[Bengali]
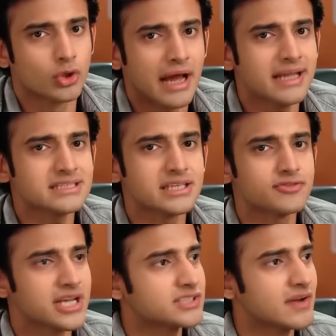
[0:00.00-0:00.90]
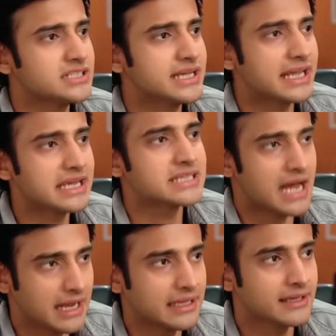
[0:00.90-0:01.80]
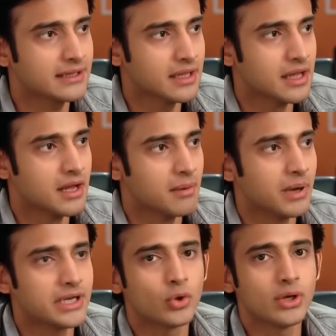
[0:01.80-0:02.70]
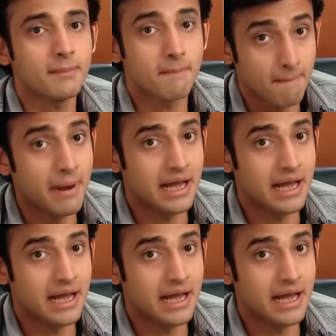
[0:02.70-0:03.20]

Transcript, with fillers: তাহলে জয়সালবাবু শুধু এই কেসে হারবেন না বরং ওনার